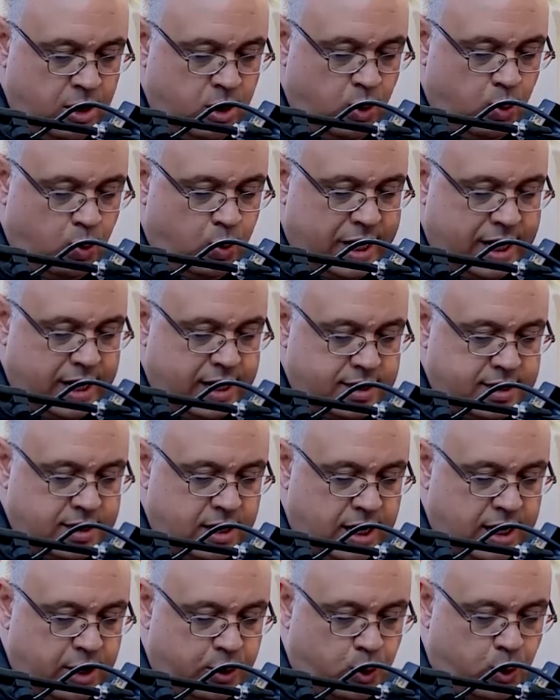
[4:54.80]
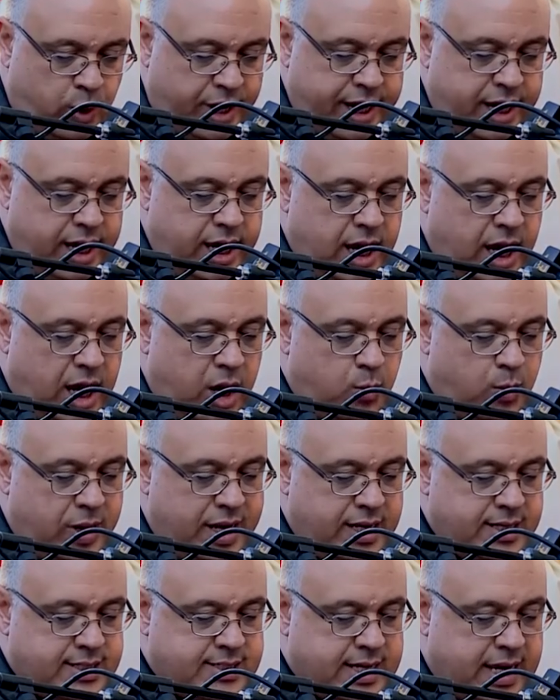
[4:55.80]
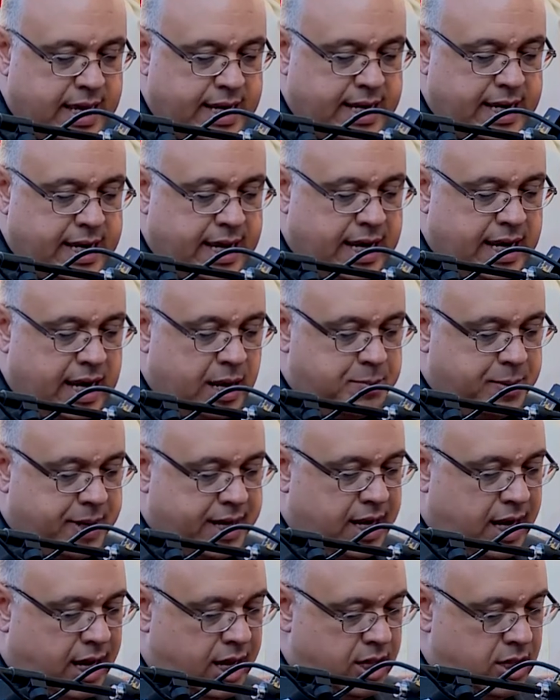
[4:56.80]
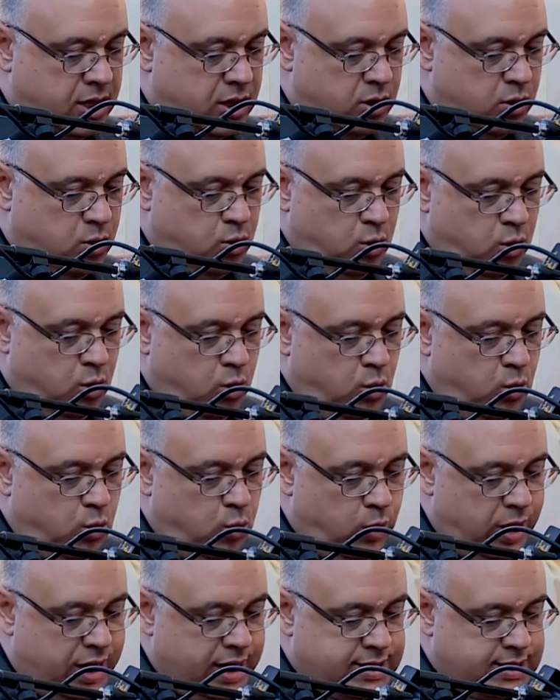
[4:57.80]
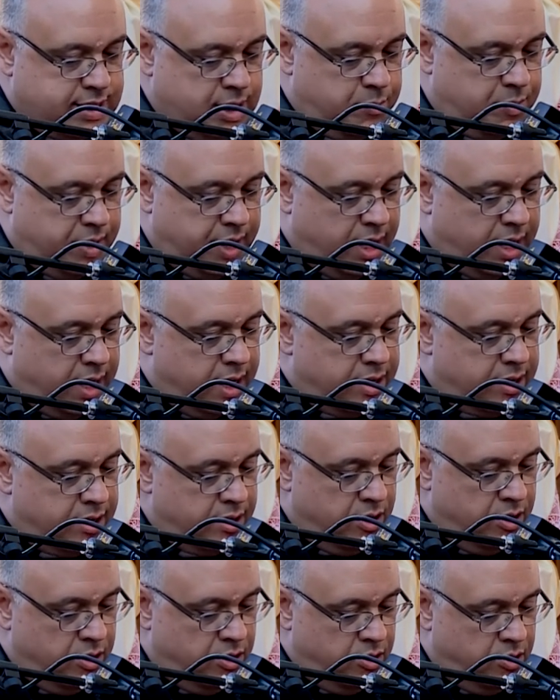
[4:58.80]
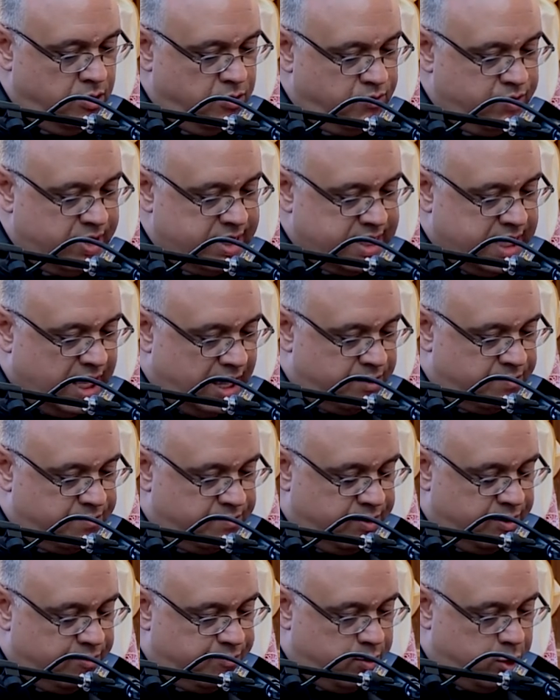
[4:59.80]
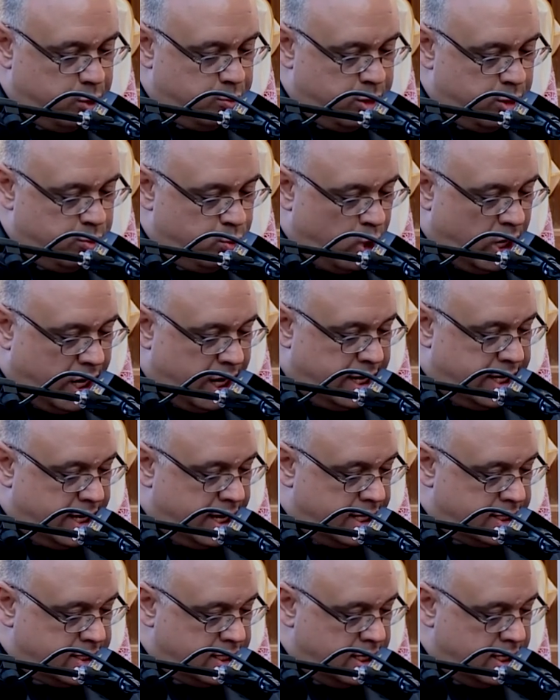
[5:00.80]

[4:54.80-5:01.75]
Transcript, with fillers: ولفت الشماس جبران سلامة رئيس مجلس إدارة جمعية الكاريتاس في كلمته إلى أن الكاريتاس تمكنت